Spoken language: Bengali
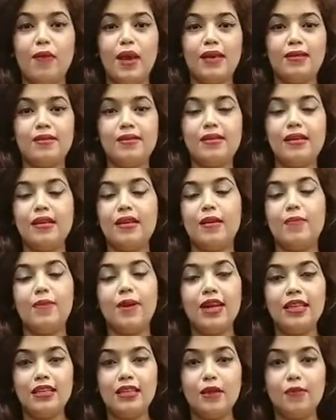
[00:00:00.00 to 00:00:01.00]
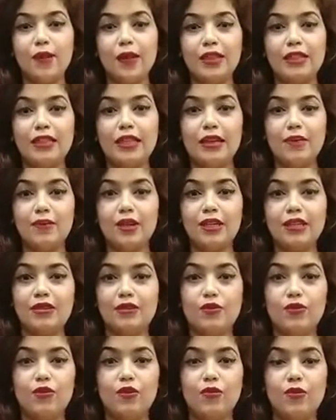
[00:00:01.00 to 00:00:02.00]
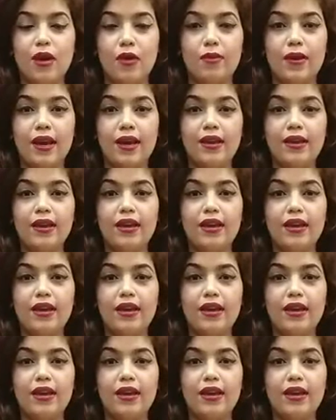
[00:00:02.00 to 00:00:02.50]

মেসেজে রিপ্লাই দিতে পারছিলাম না জাস্ট কোনোভাবে